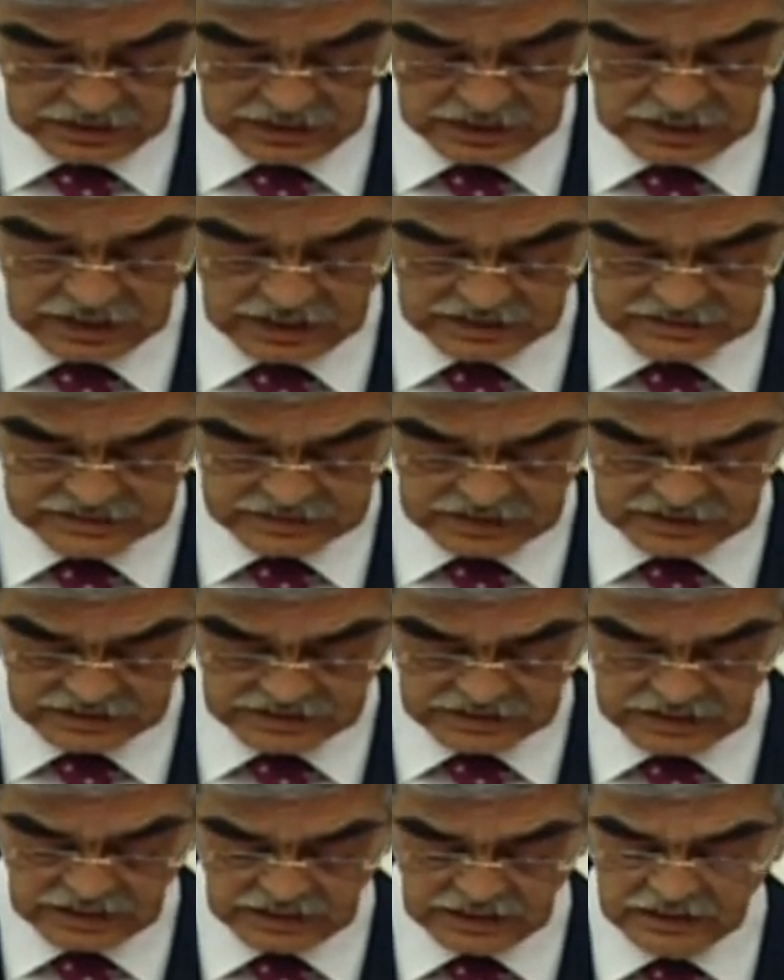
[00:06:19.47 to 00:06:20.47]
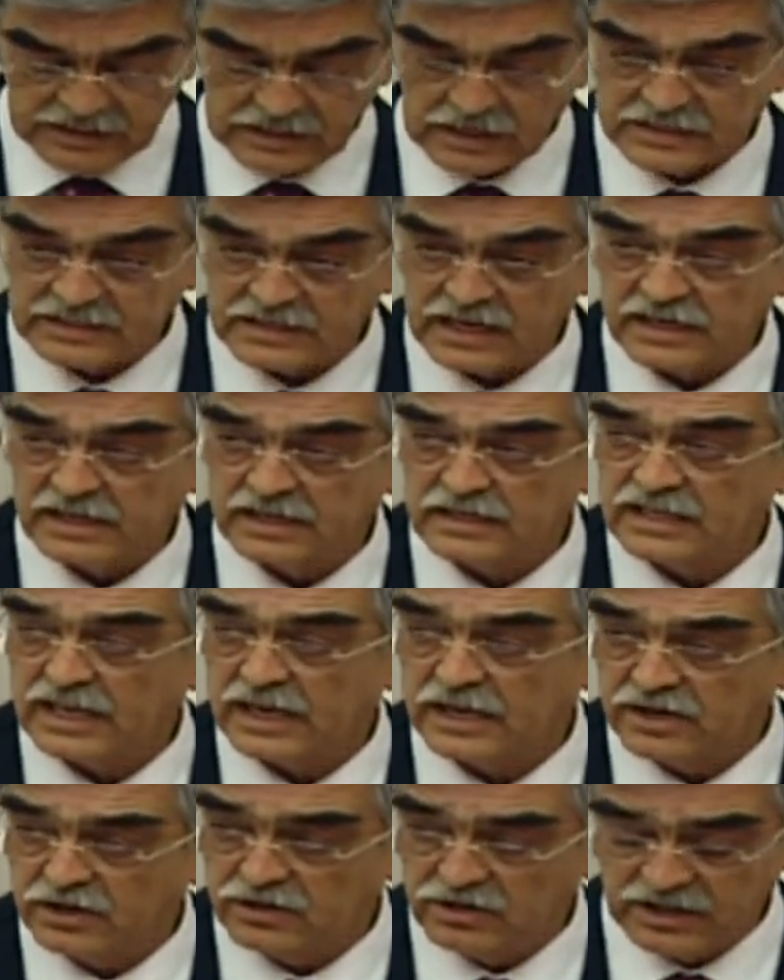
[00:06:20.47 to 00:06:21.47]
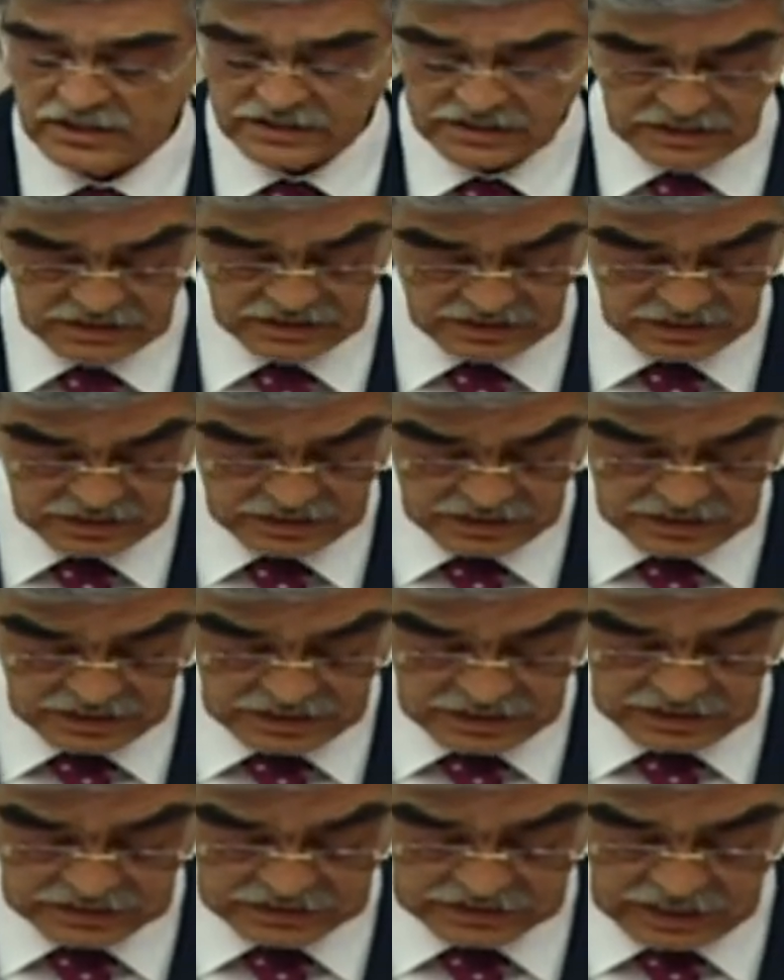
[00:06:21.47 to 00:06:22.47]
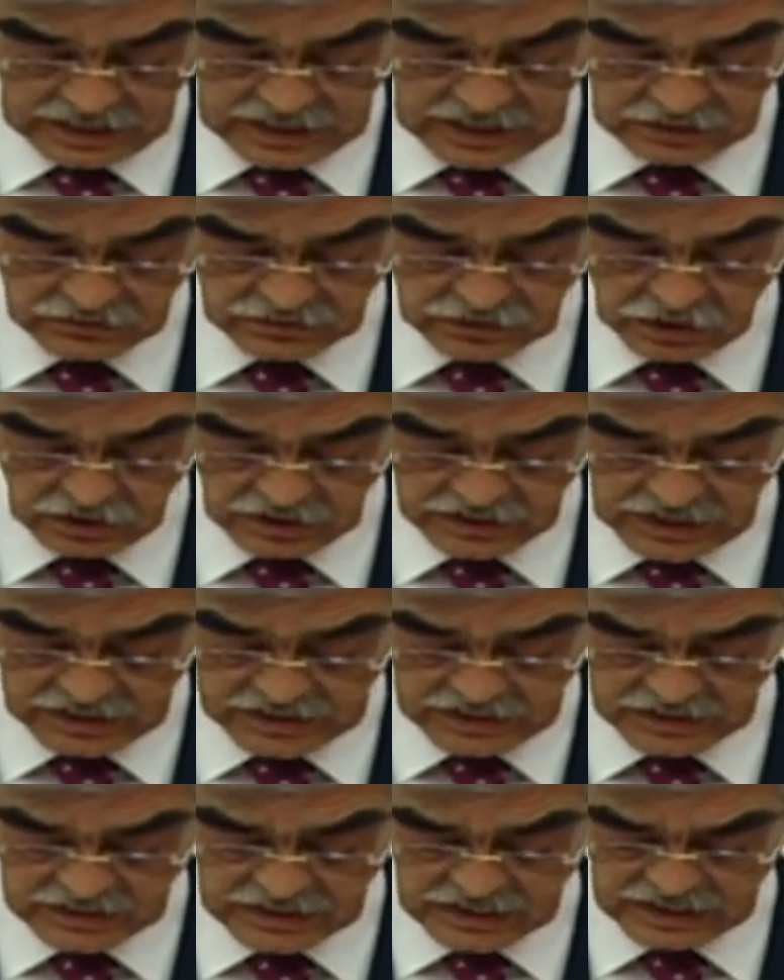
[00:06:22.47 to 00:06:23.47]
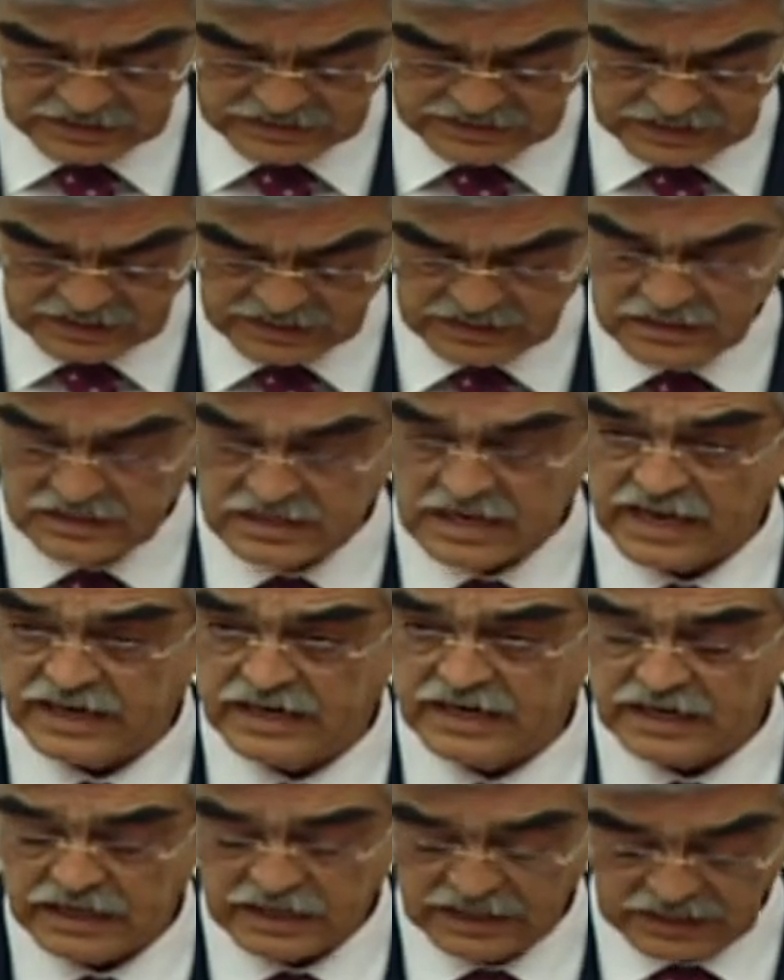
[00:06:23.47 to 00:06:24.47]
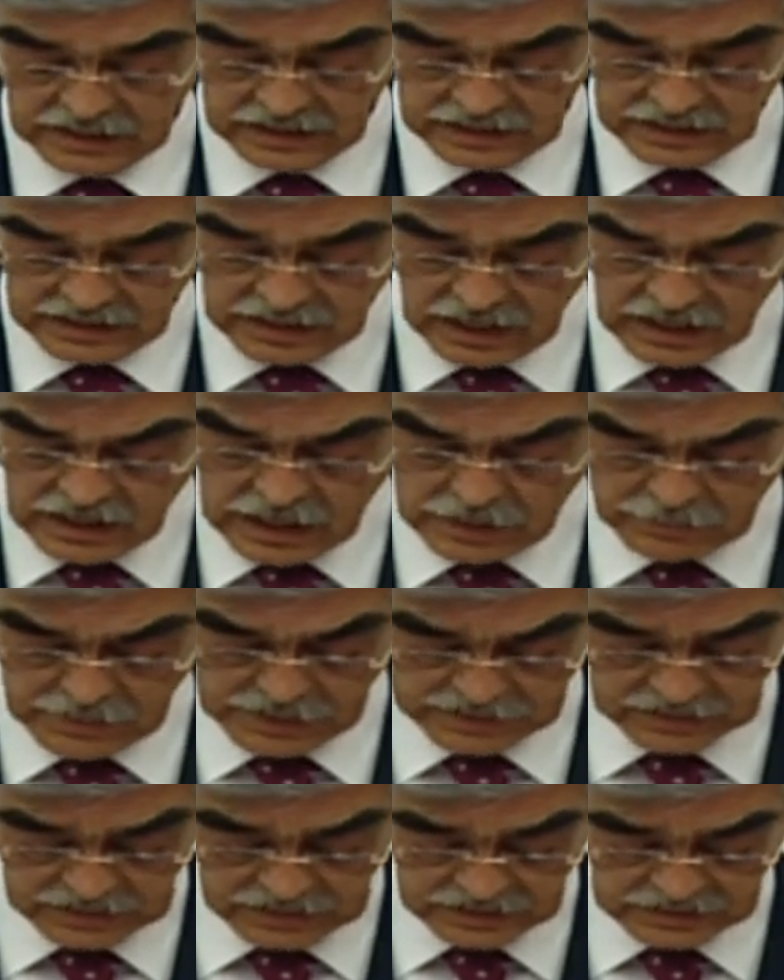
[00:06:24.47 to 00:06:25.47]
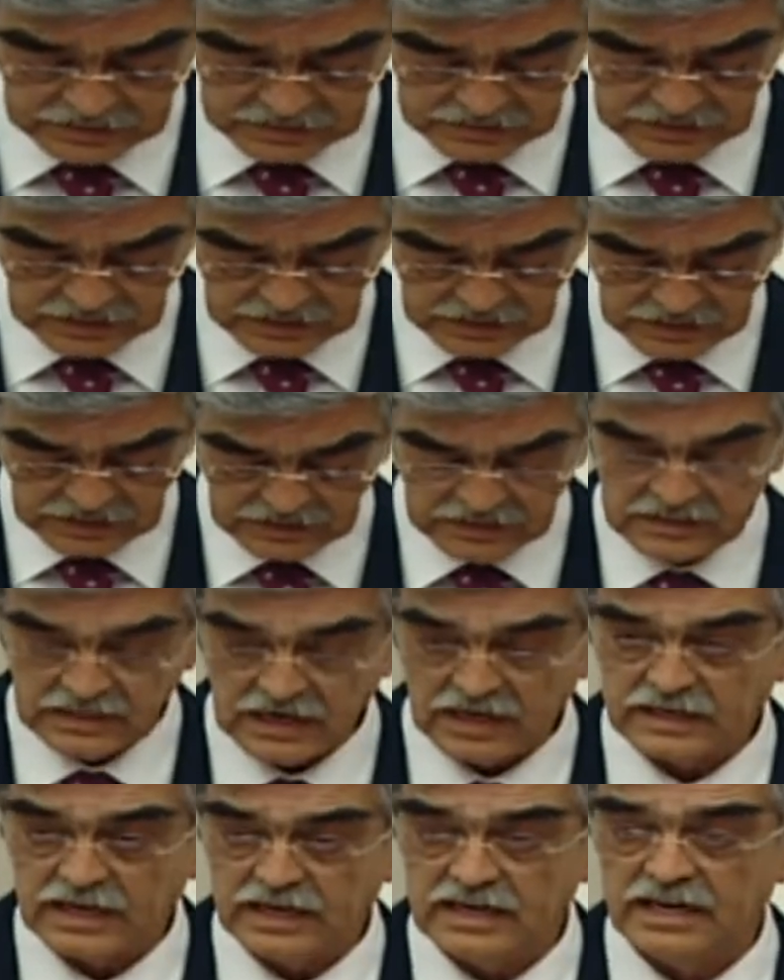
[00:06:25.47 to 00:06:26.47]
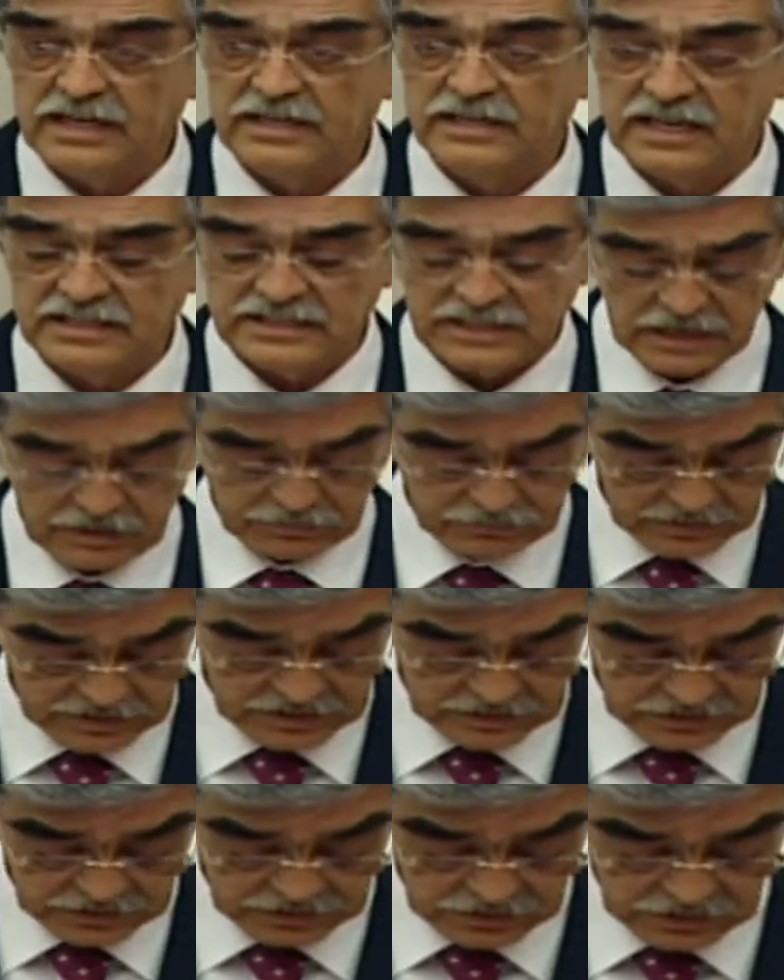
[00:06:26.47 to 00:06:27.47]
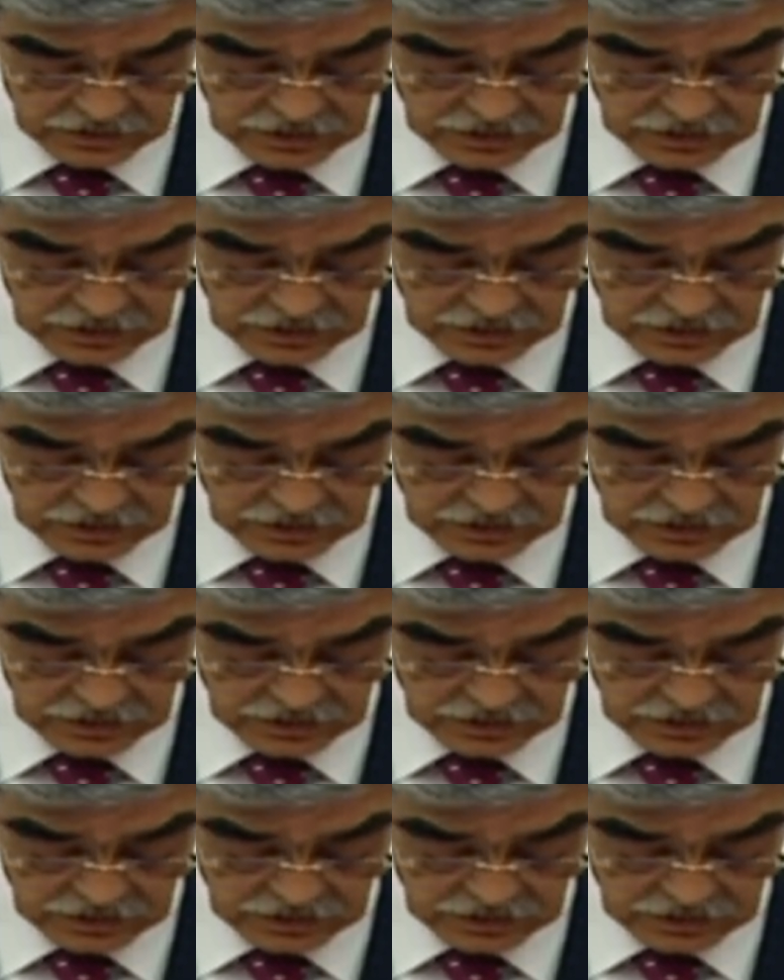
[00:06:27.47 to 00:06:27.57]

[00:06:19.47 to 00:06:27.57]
gazeteci, yazarı terörist, televizyonları, gazetecileri ya kapattınız ya da yandaş yaptınız.